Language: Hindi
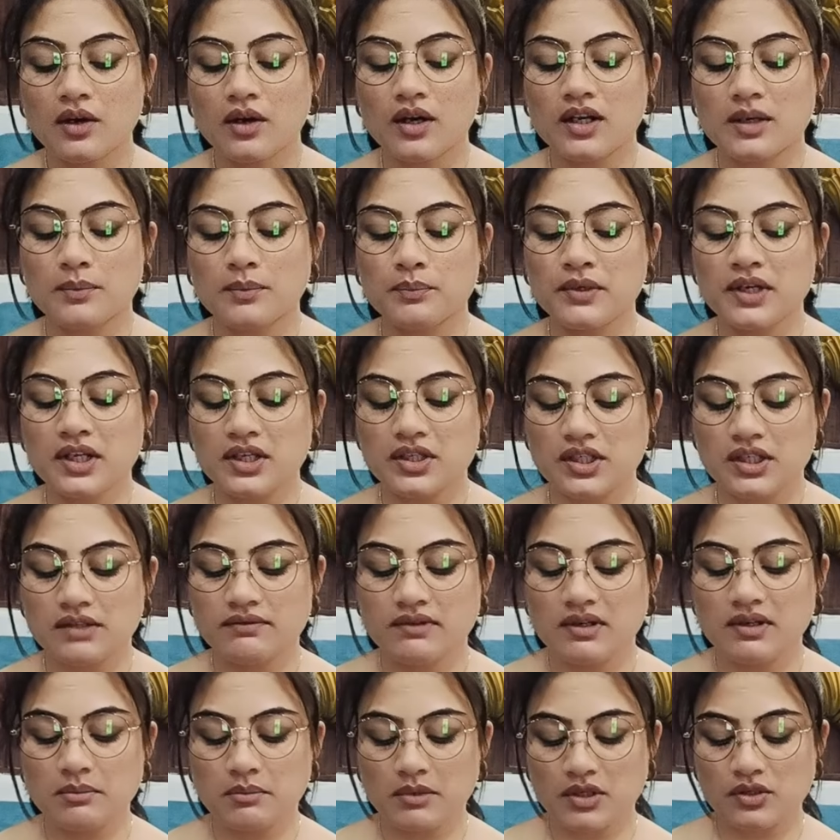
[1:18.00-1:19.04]
और अपने
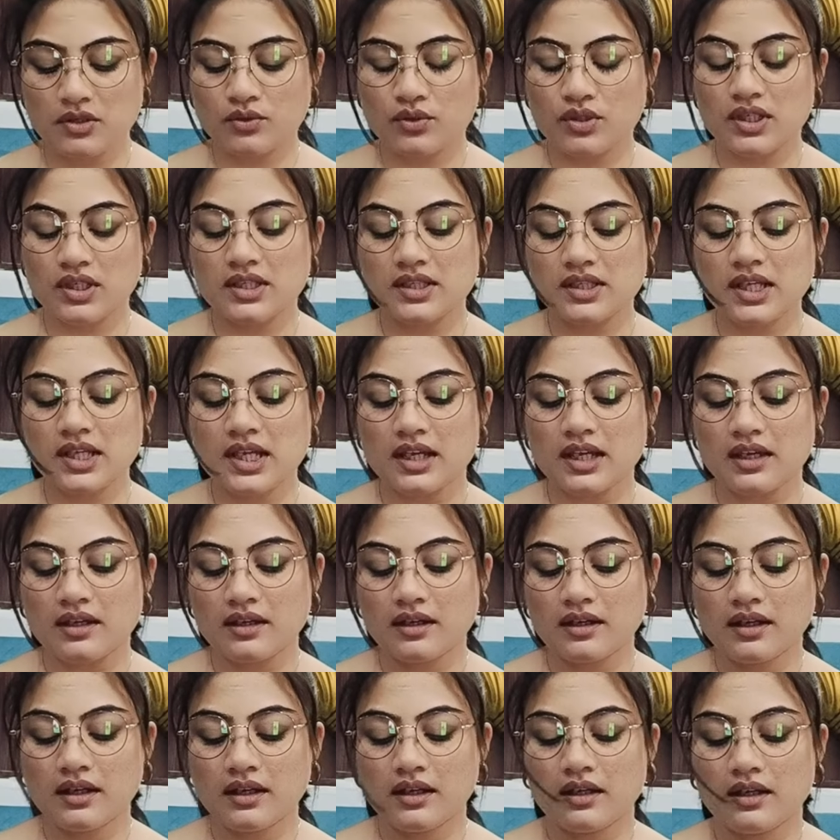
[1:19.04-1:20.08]
जीवन में जो चीज़ें
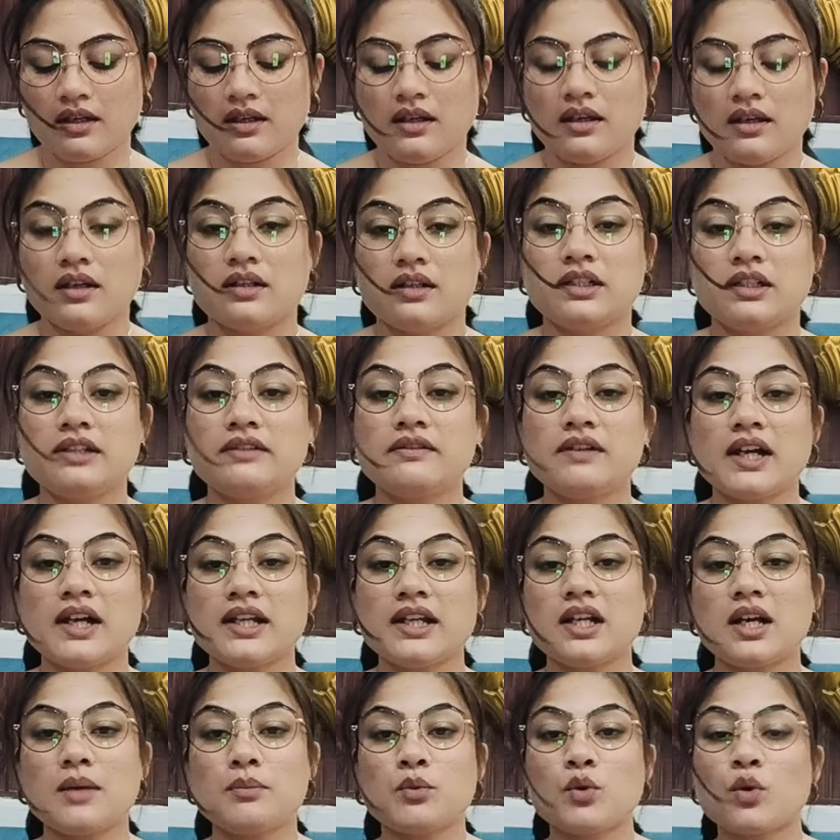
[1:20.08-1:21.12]
डिवाइन
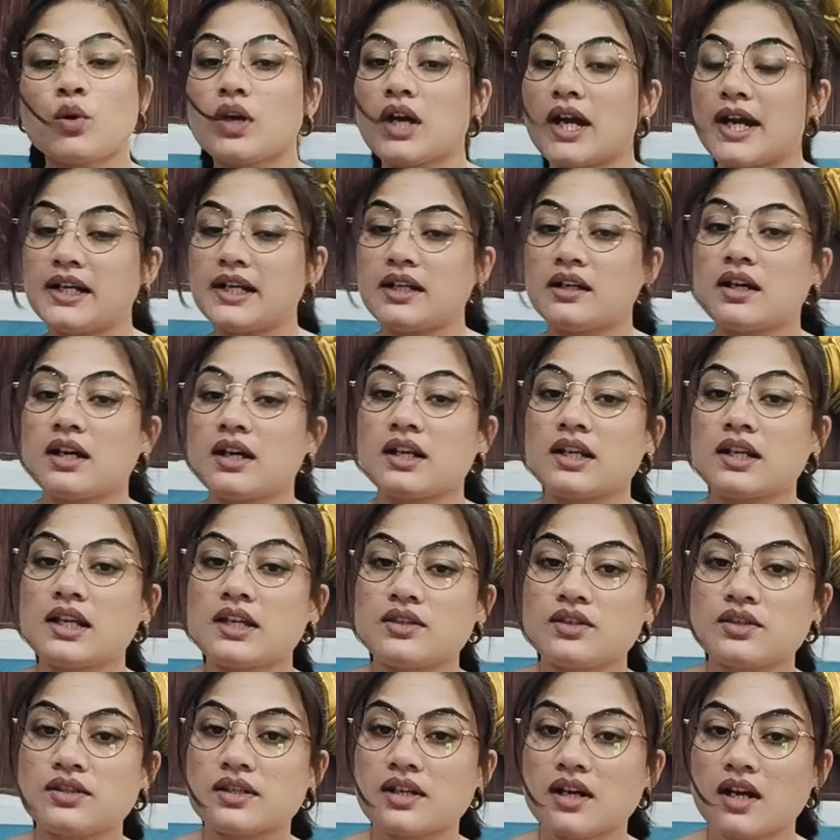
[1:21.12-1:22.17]
आपको गाइड कर रहे हैं
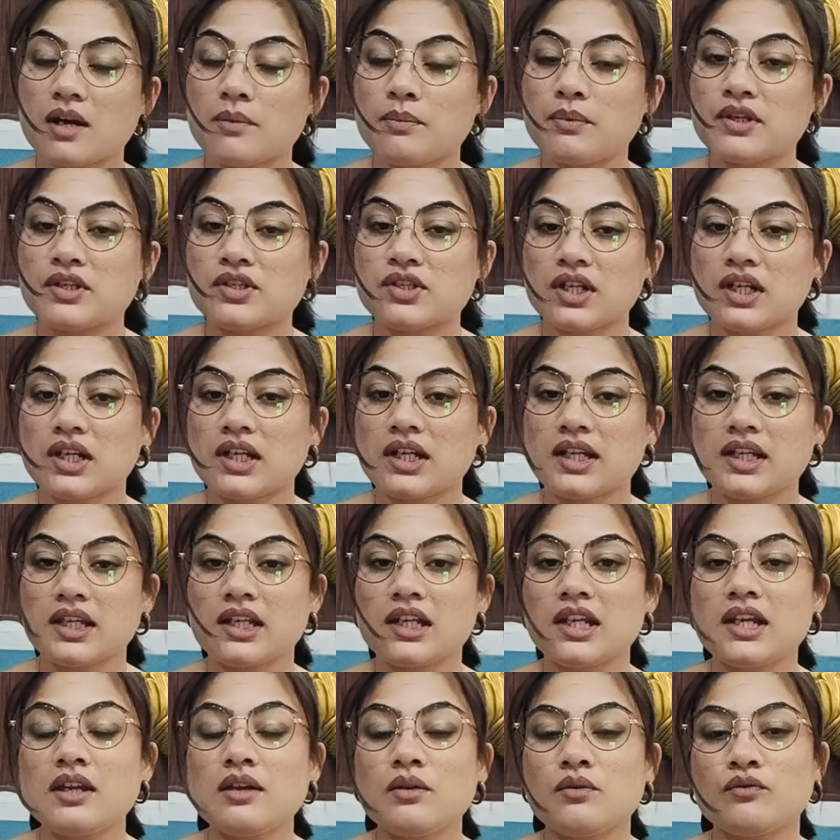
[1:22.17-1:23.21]
जिस राह पर चलने के
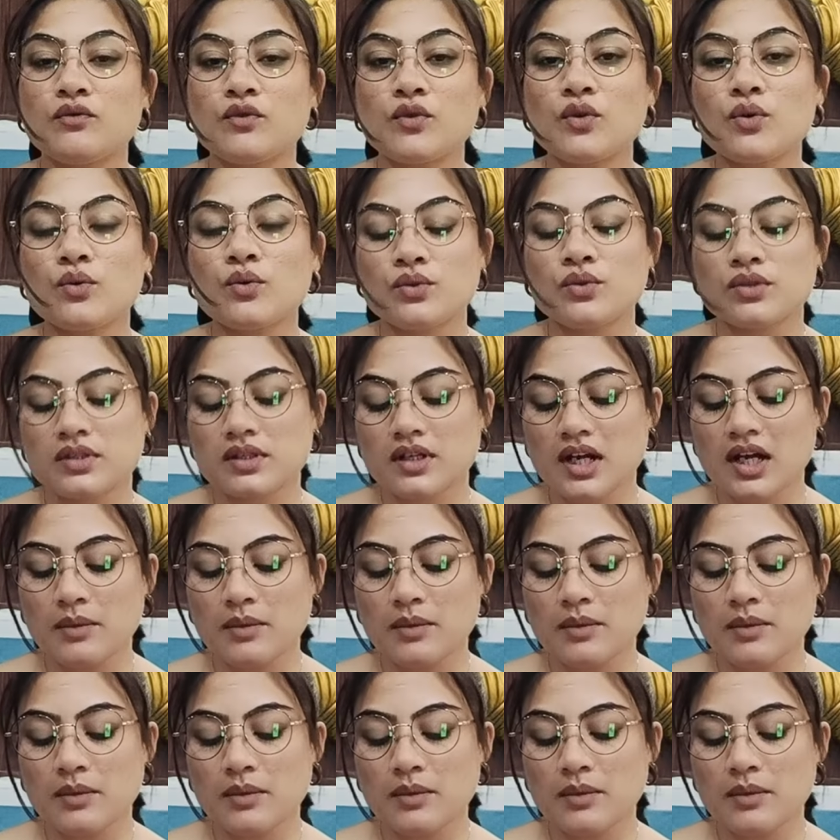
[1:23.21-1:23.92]
लिए वो उस राह